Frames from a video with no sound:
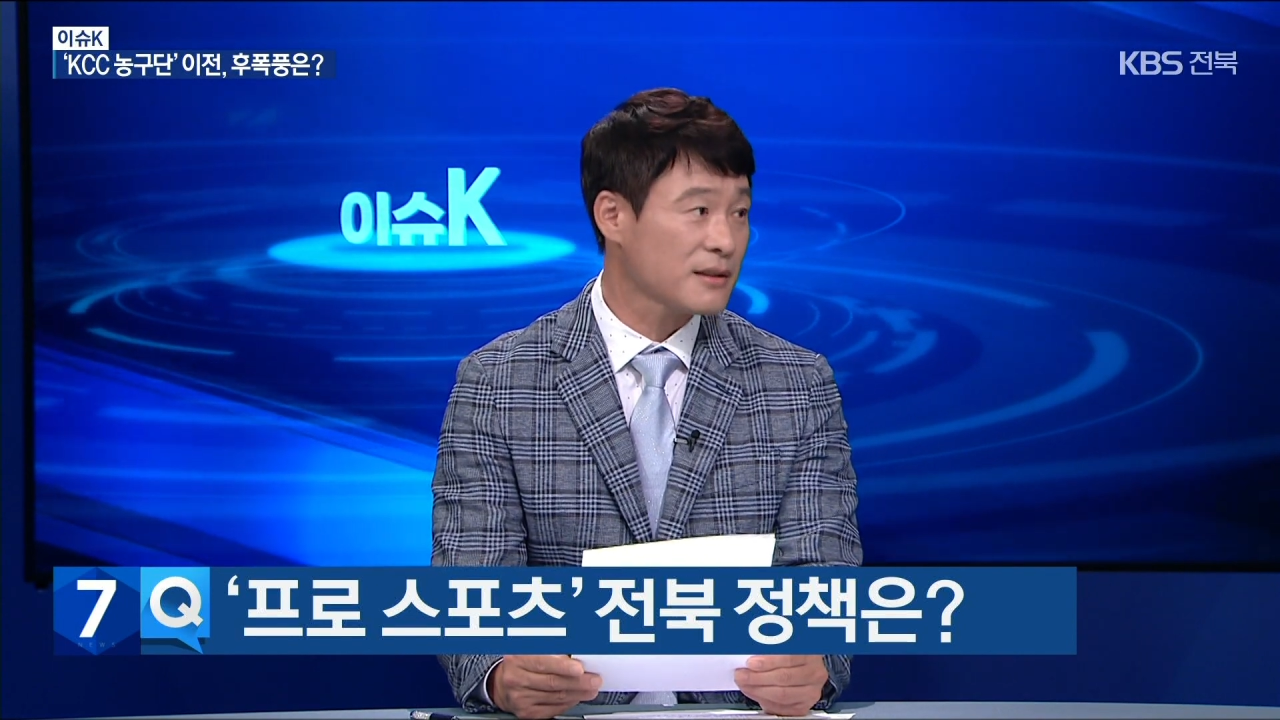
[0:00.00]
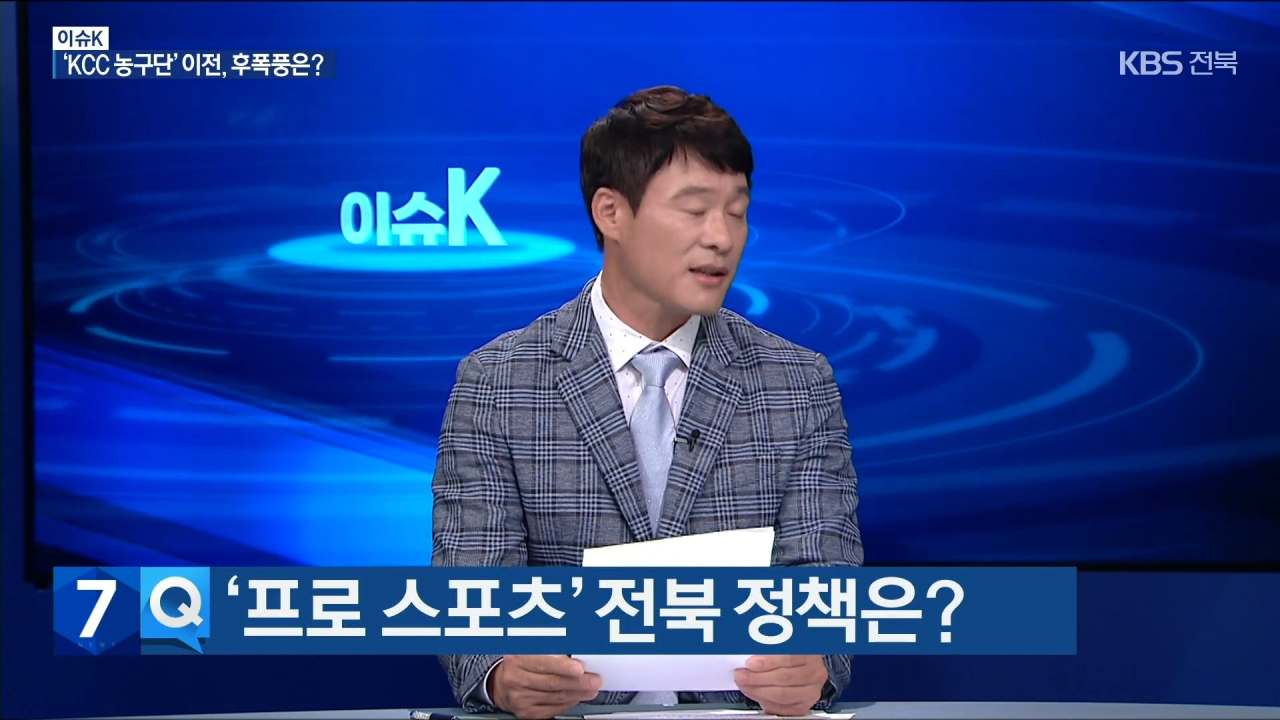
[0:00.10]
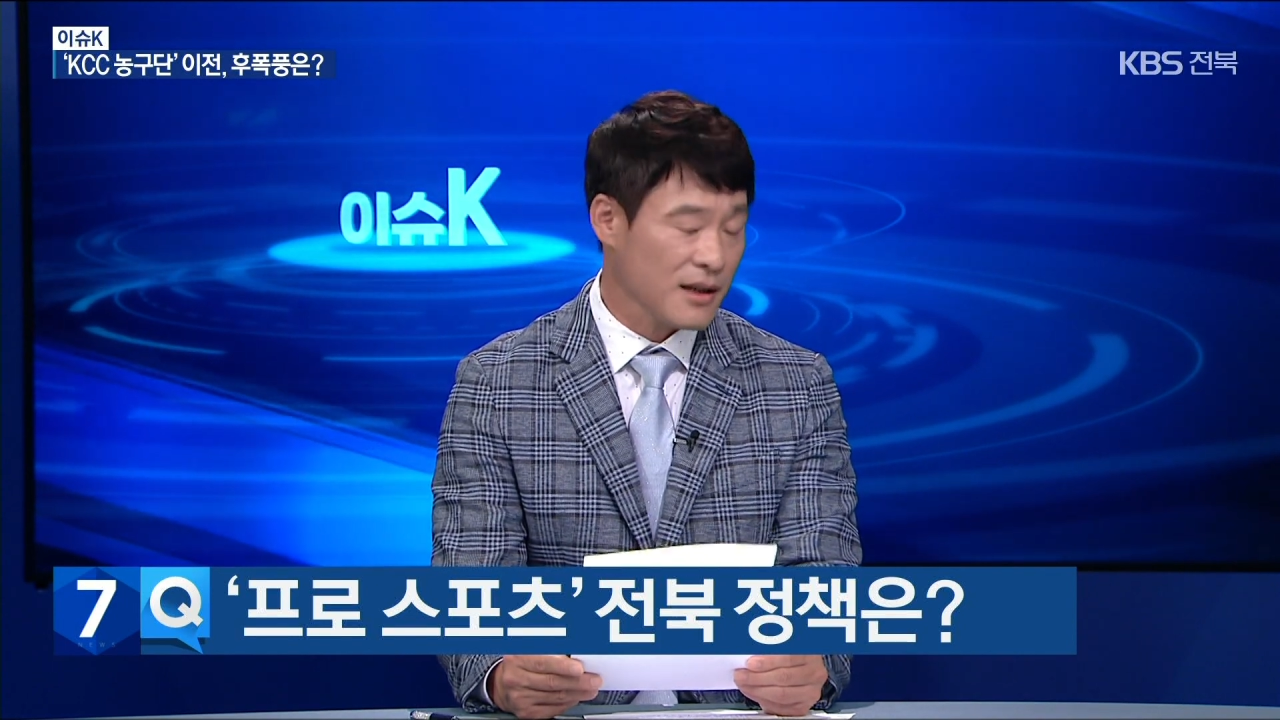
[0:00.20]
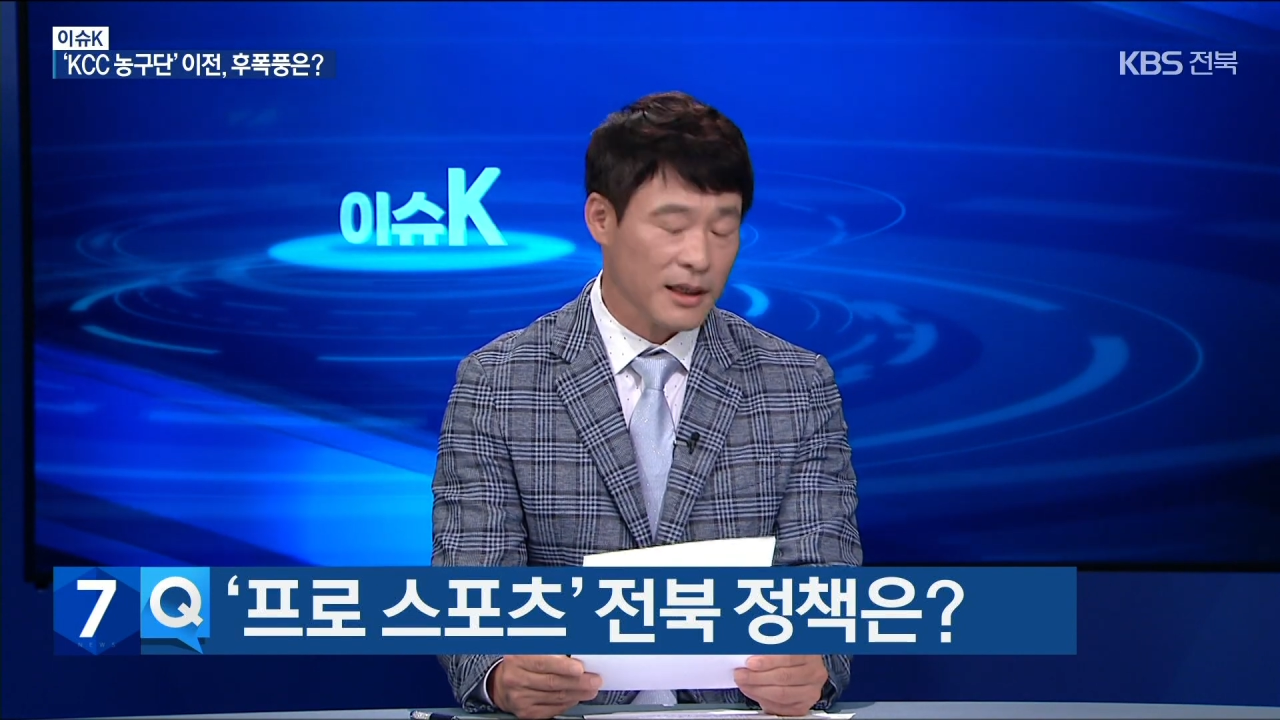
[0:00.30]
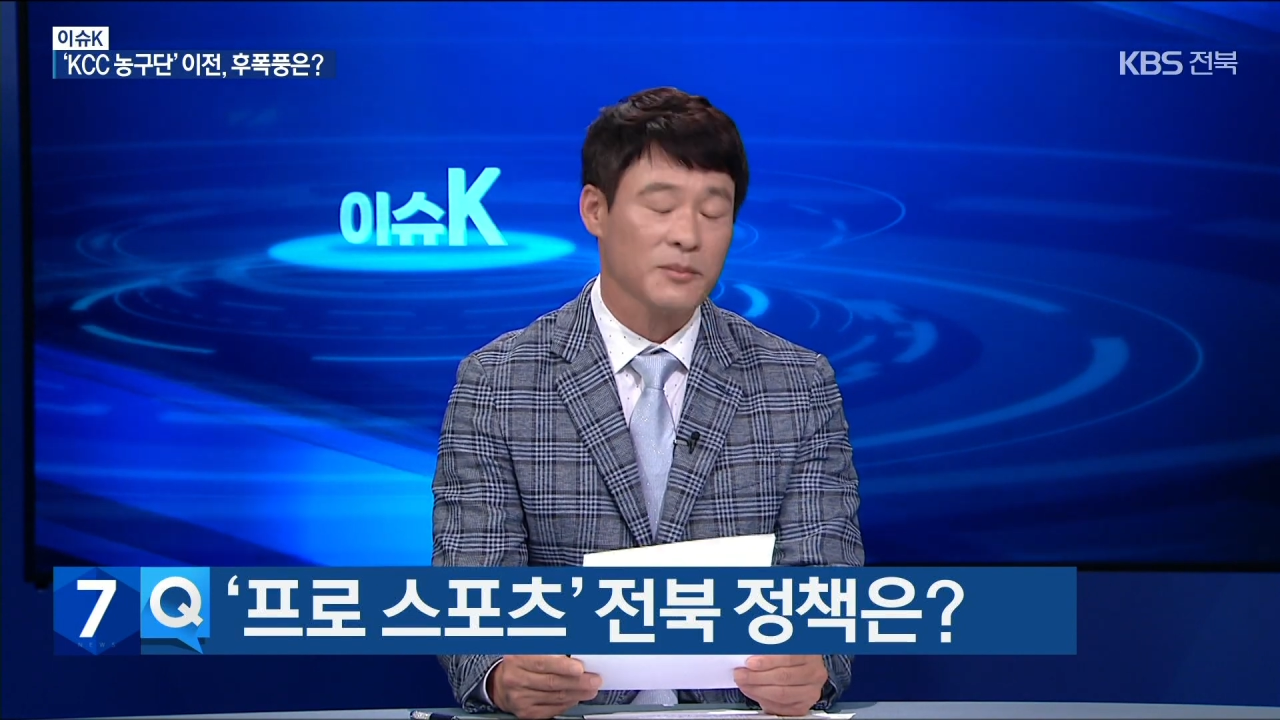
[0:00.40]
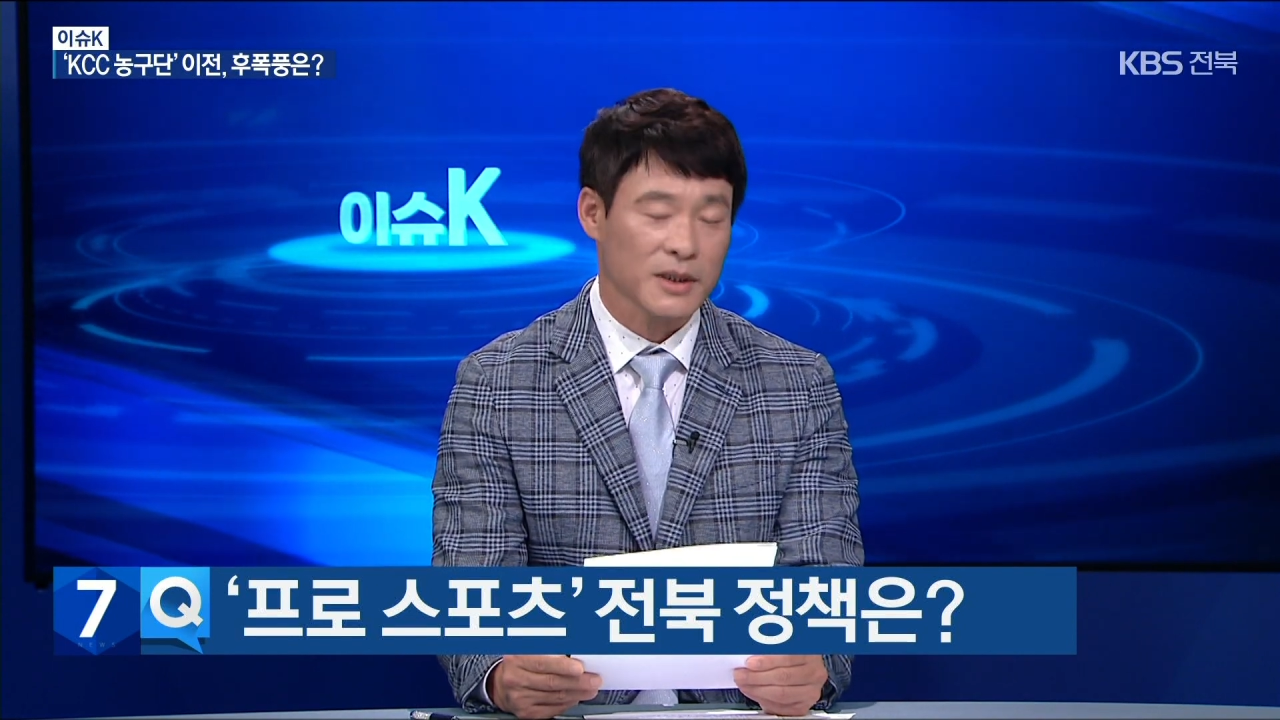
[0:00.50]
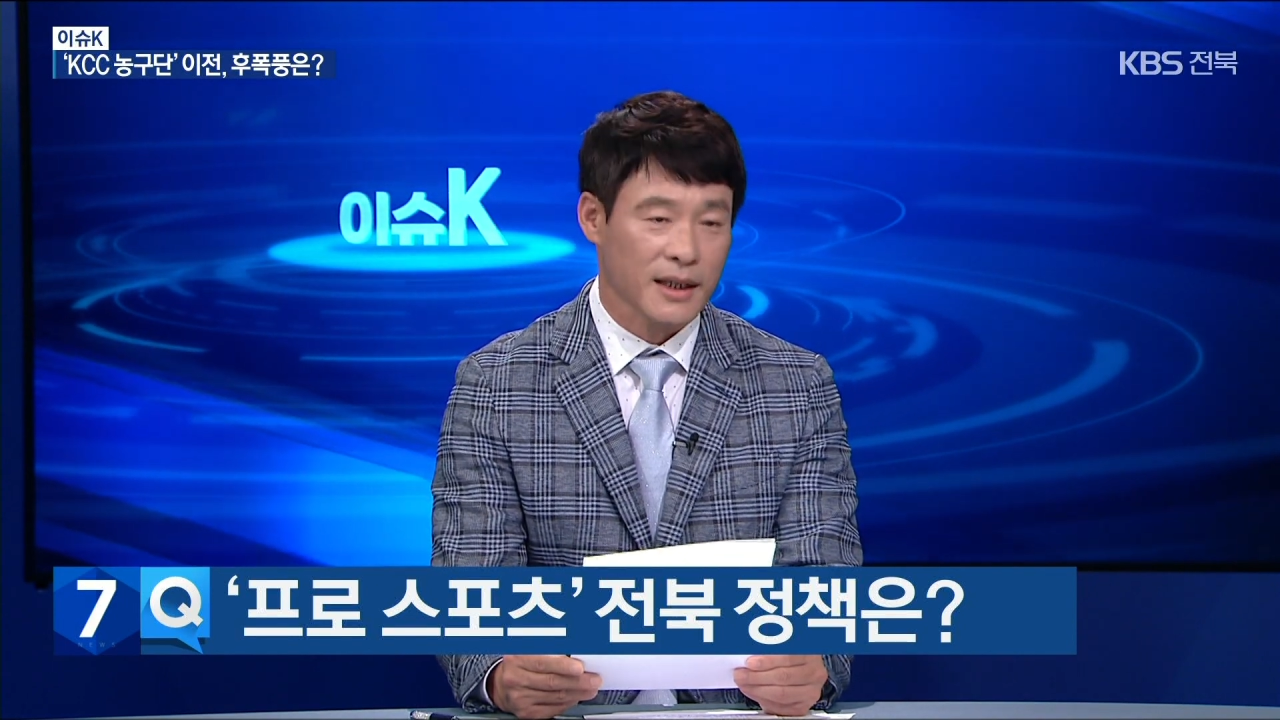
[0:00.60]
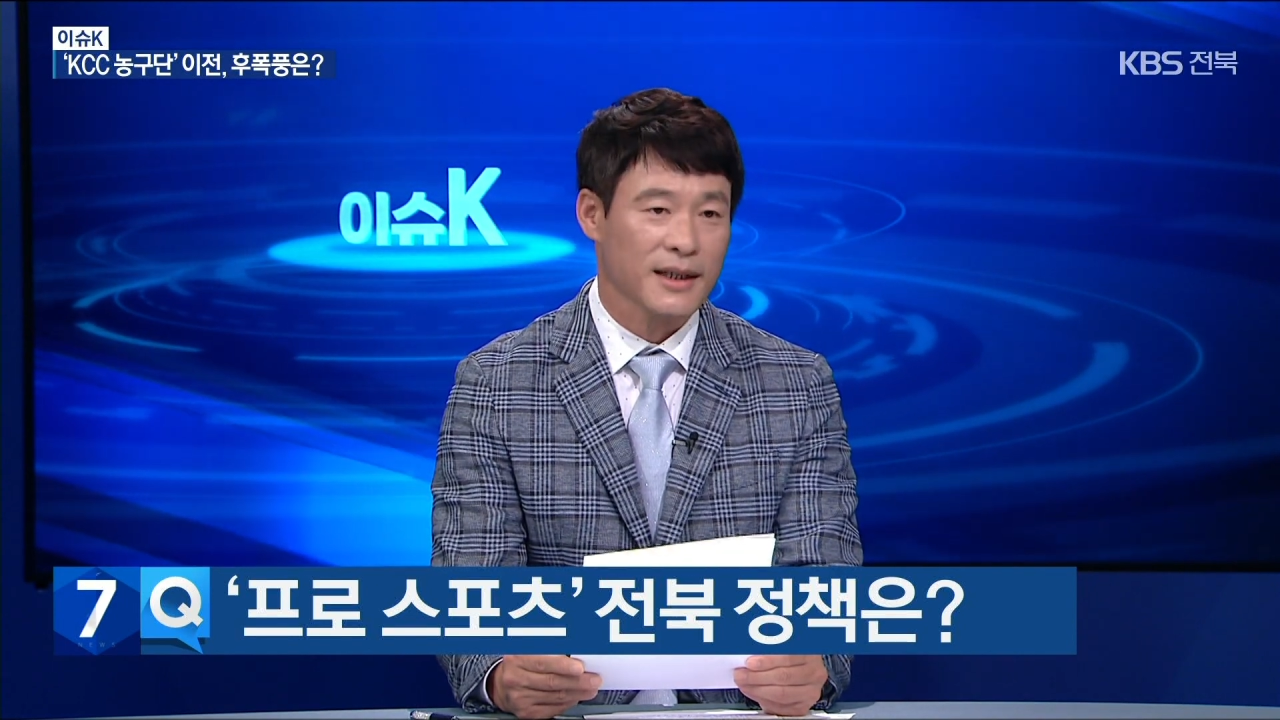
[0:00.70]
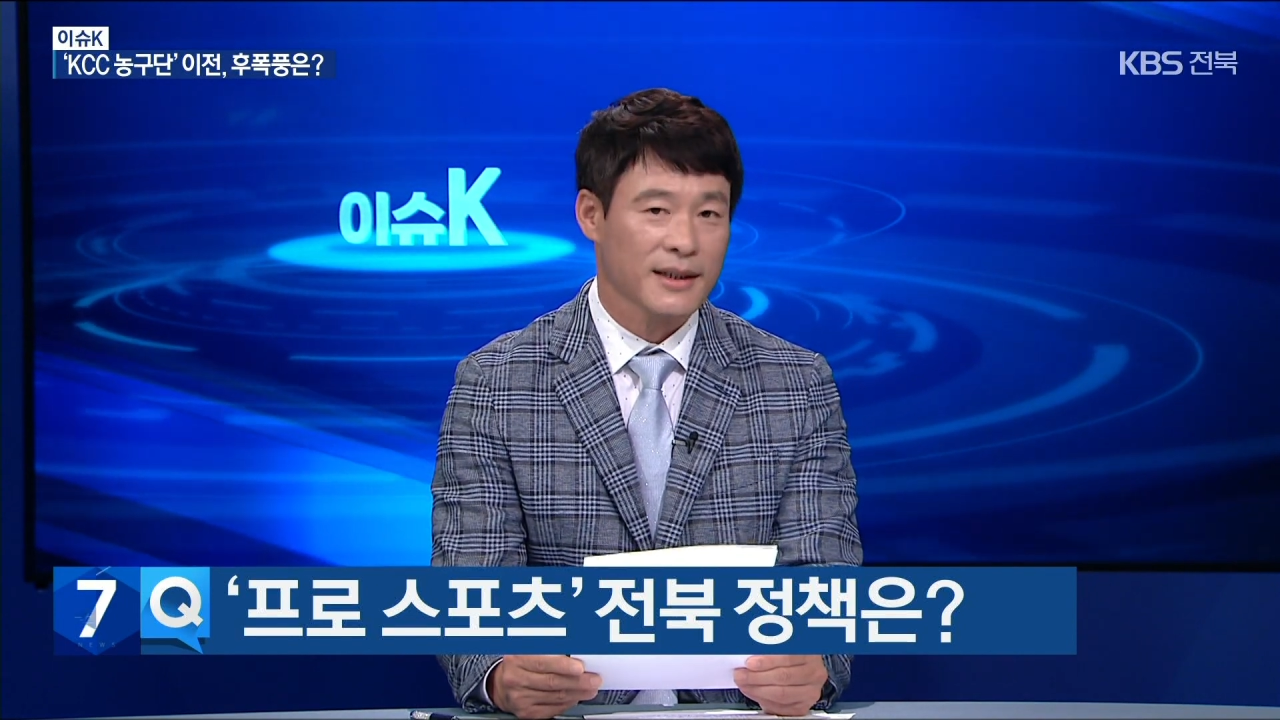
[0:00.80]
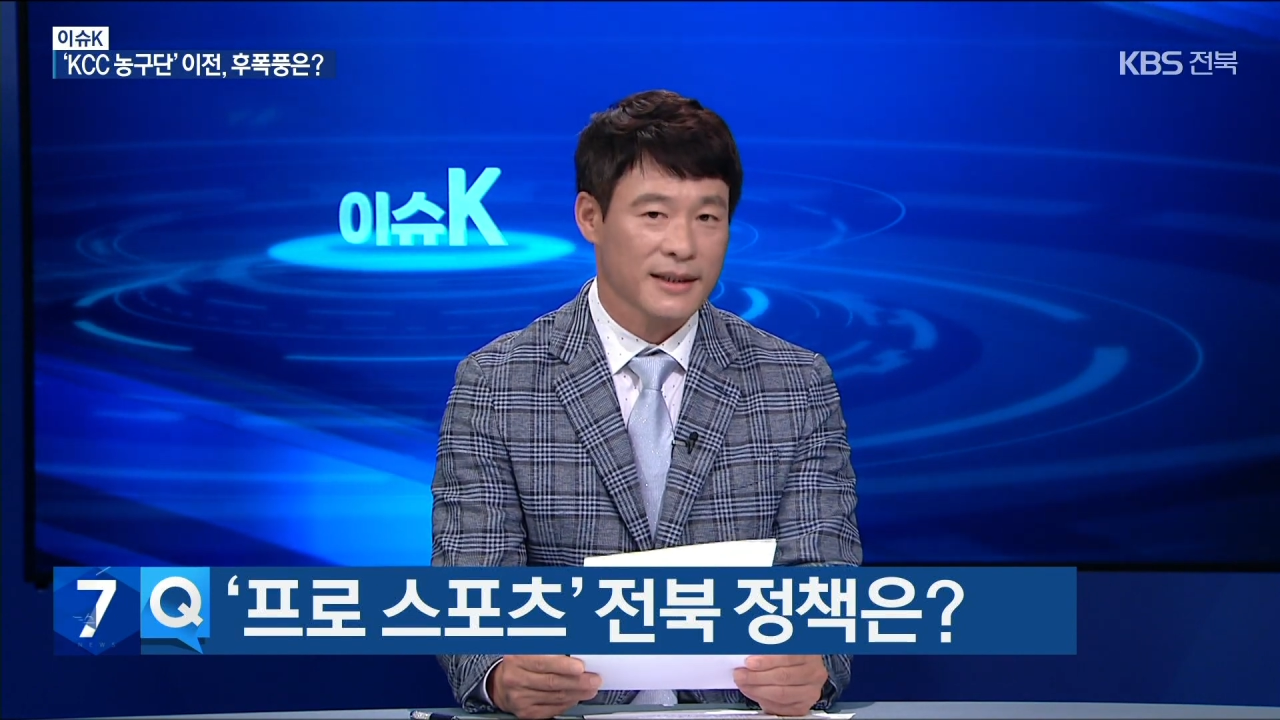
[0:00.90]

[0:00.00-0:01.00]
생각을 합니다.